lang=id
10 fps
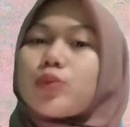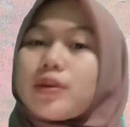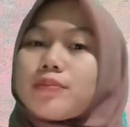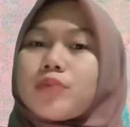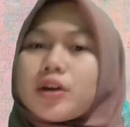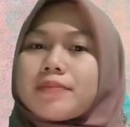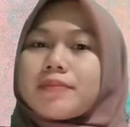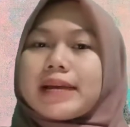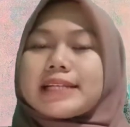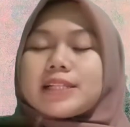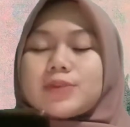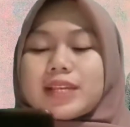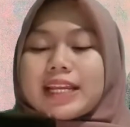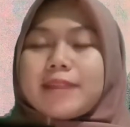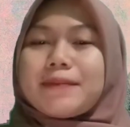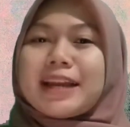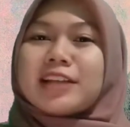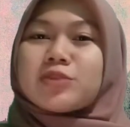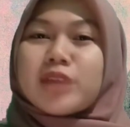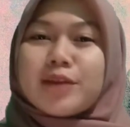Twibbon beasiswa jadi
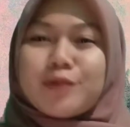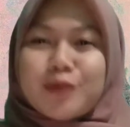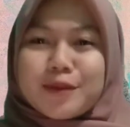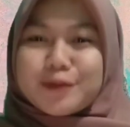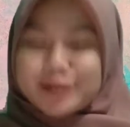PNS 2021.